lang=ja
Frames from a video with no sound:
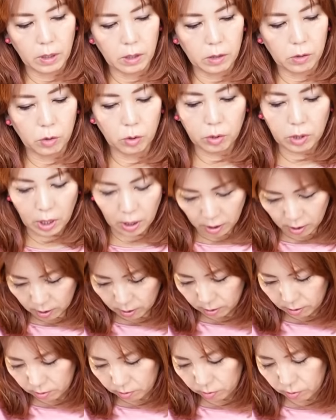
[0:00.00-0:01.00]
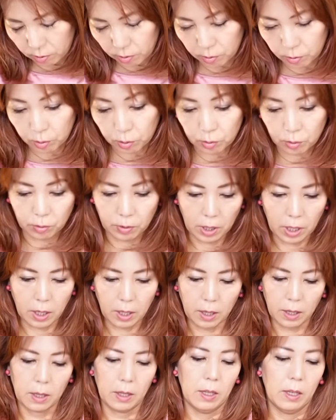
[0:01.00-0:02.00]
女帝ということ
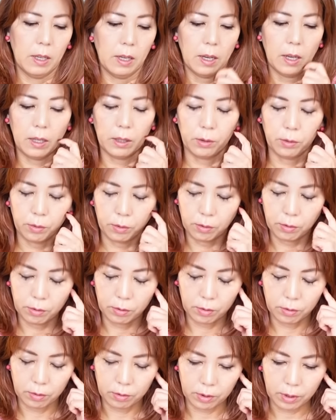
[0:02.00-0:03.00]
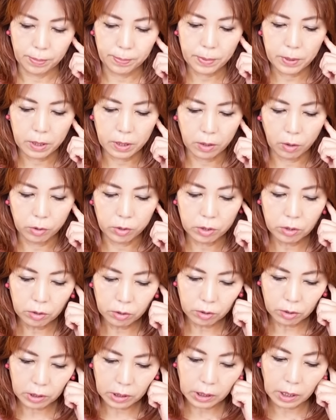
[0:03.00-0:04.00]
であのー、やっぱりお仕
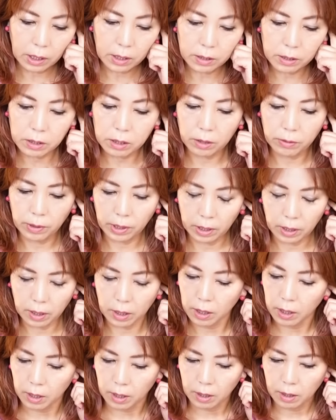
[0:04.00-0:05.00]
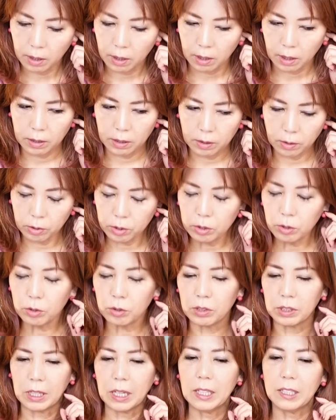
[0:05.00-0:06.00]
事に関してはお仕
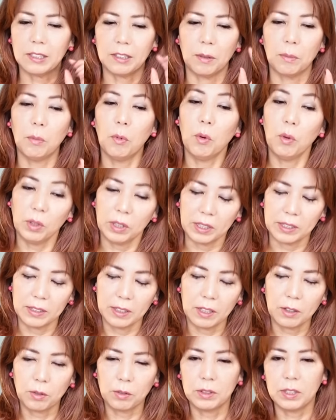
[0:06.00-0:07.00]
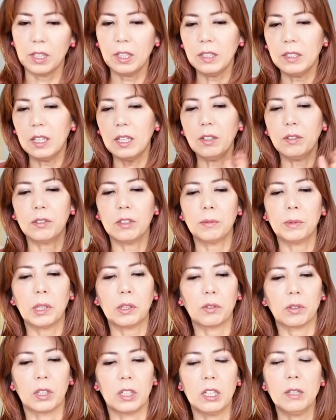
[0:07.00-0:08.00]
事に関してもですねこう全体をね見た
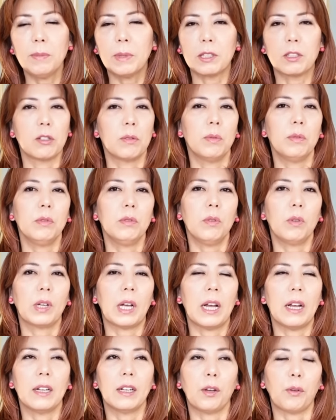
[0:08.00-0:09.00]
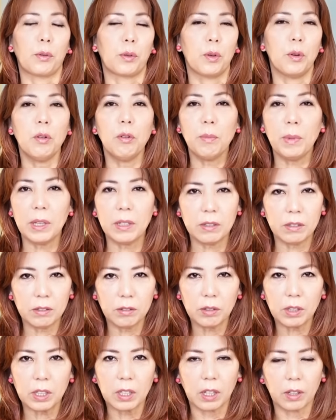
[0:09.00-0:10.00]
時に今自分の考えを表明する
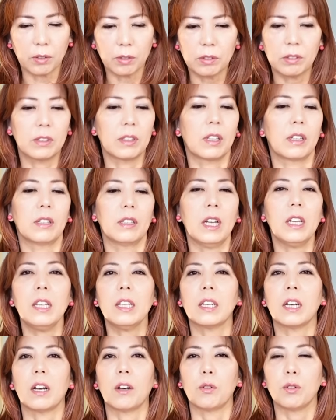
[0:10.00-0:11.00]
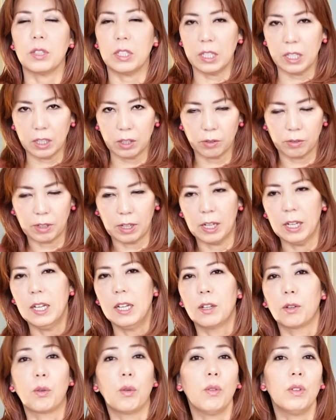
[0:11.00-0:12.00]
時だよって何が欲しいとか
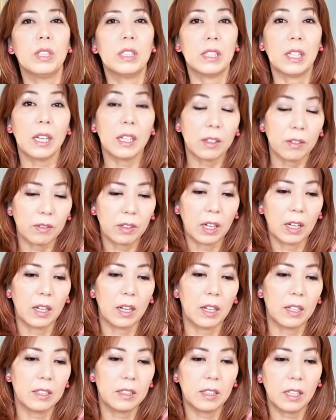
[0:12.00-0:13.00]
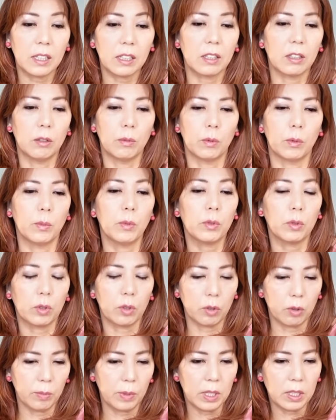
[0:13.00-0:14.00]
こうしたいとかああしたいっていうのももっと
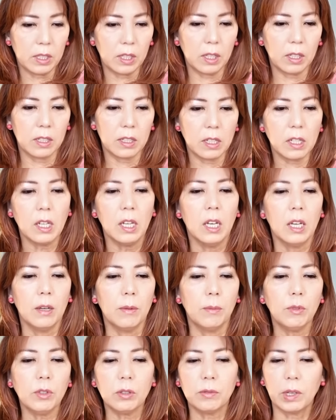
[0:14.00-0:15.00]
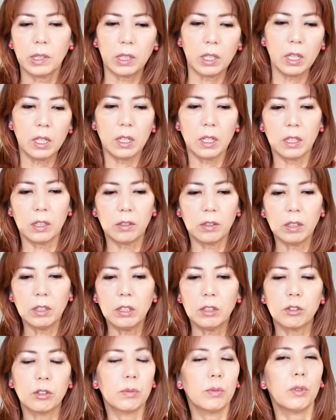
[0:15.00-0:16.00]
表明していいしもしわからないという方
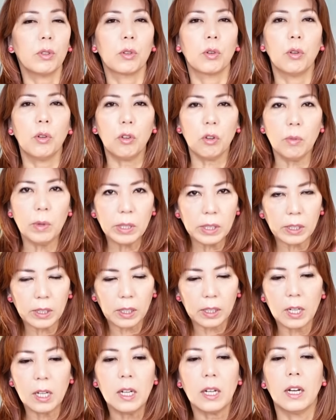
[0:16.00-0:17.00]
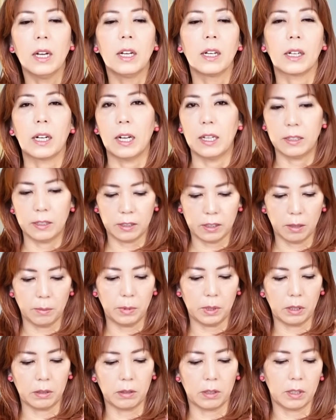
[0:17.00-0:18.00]
は自分を喜ばせてから感じて
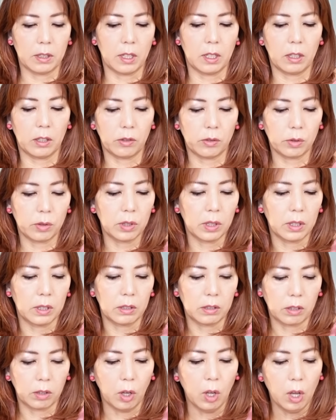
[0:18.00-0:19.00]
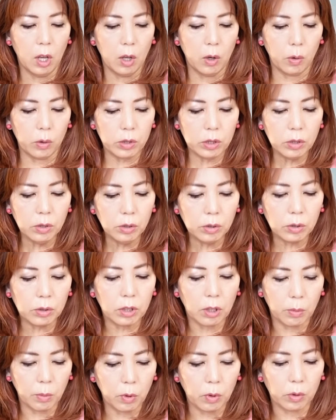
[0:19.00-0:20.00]
みてくださいっていうことなんですけどお仕事
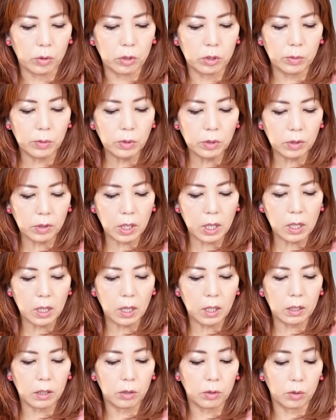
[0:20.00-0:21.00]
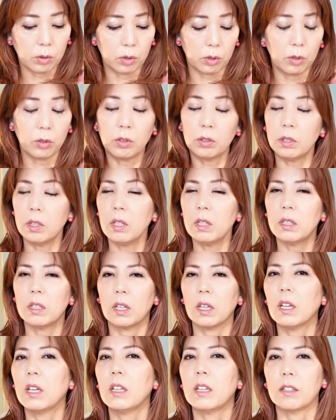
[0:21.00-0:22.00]
でも自分の考えてること言っていって
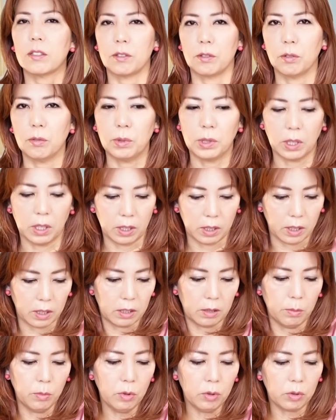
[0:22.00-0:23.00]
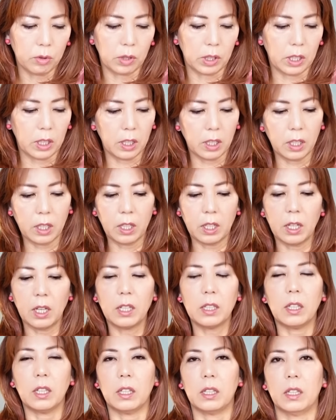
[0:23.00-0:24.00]
いいですよみたいな感じでもっと切り
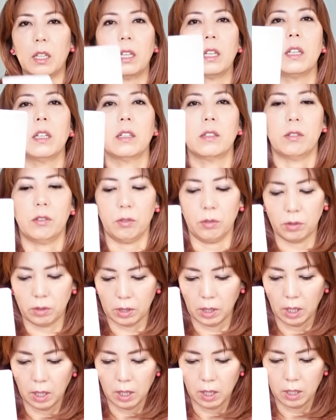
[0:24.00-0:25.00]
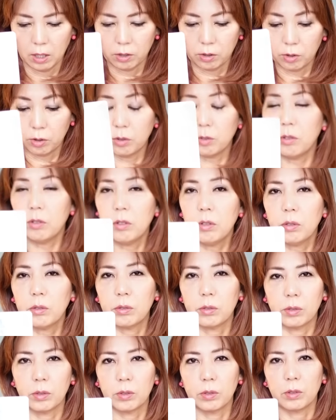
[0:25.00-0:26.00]
開いていっていいですよ鋭
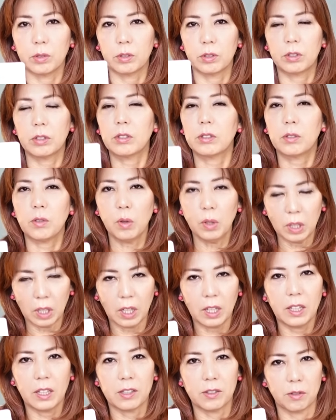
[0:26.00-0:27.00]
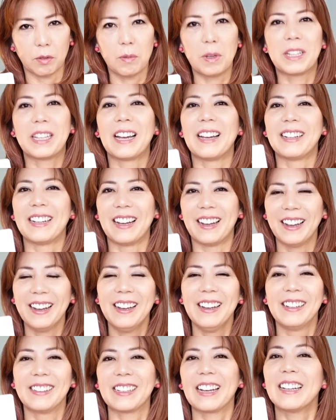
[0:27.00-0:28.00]
く突っ込んでいいですよみたいな
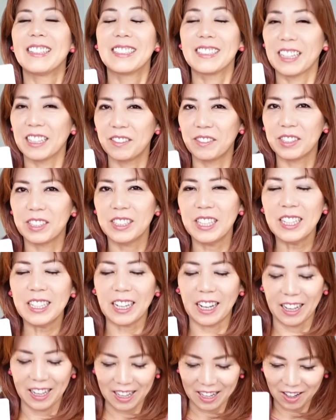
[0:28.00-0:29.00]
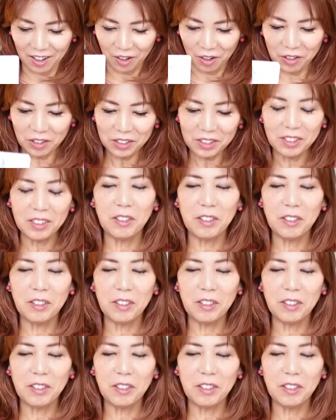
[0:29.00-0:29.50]
感じがあります。なんか本当